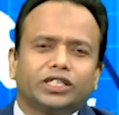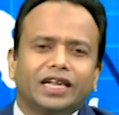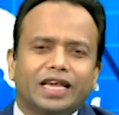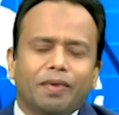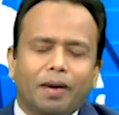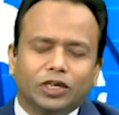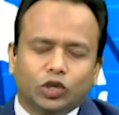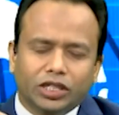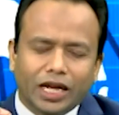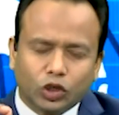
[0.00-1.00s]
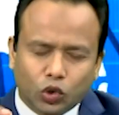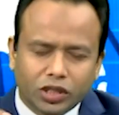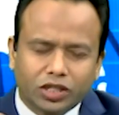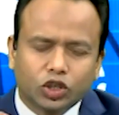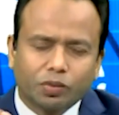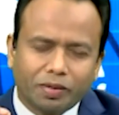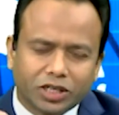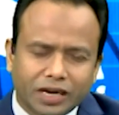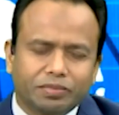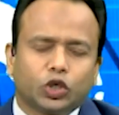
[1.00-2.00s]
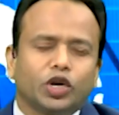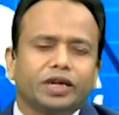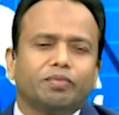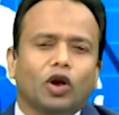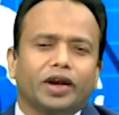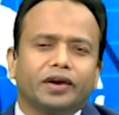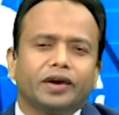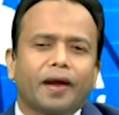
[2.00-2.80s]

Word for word: হচ্ছেন কিভাবে যদি সুনির্দিষ্টভাবে সেই বিষয়টি বলেন